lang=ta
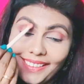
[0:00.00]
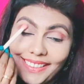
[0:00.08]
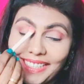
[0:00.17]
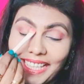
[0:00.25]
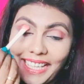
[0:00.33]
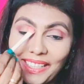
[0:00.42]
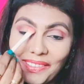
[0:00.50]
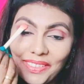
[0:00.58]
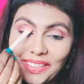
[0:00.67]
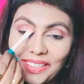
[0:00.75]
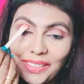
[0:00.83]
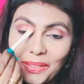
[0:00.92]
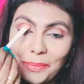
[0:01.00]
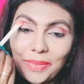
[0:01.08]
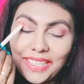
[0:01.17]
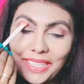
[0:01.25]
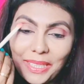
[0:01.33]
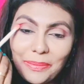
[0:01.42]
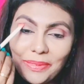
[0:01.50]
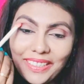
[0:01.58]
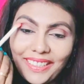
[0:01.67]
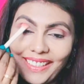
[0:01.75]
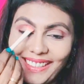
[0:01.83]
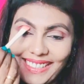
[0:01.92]
இந்த சாரி வந்து ரொம்ப
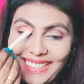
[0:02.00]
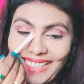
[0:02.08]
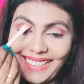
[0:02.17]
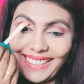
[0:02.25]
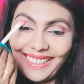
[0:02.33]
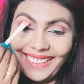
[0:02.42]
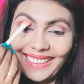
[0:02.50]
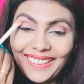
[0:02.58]
சென்டிமெண்ட்டான சாரி